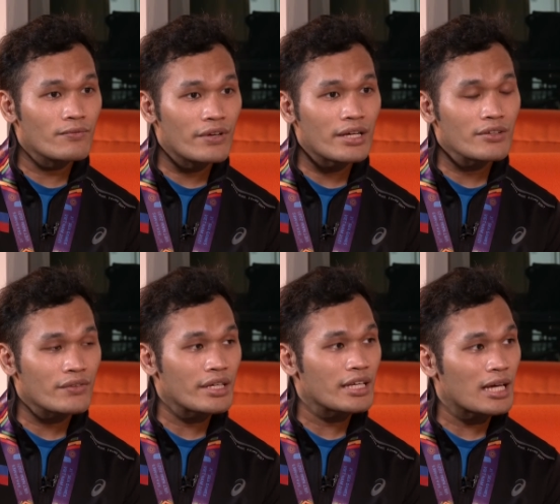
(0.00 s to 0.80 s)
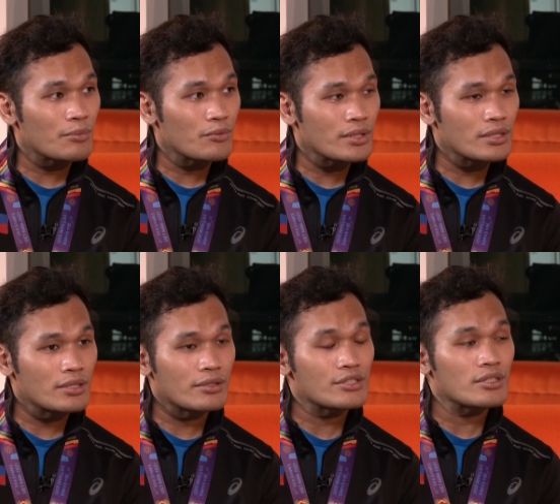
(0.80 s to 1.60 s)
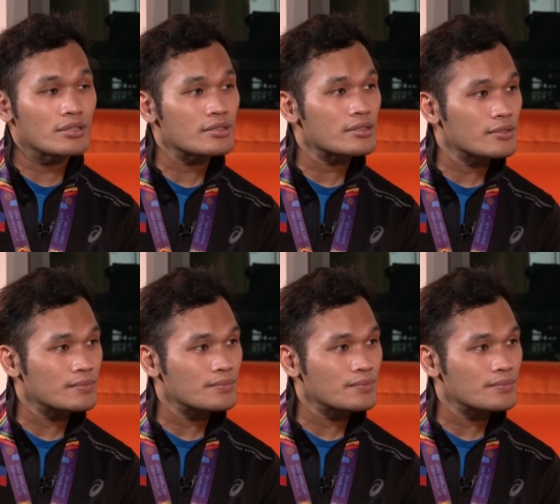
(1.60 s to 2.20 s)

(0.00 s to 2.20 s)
very, very happy with the results.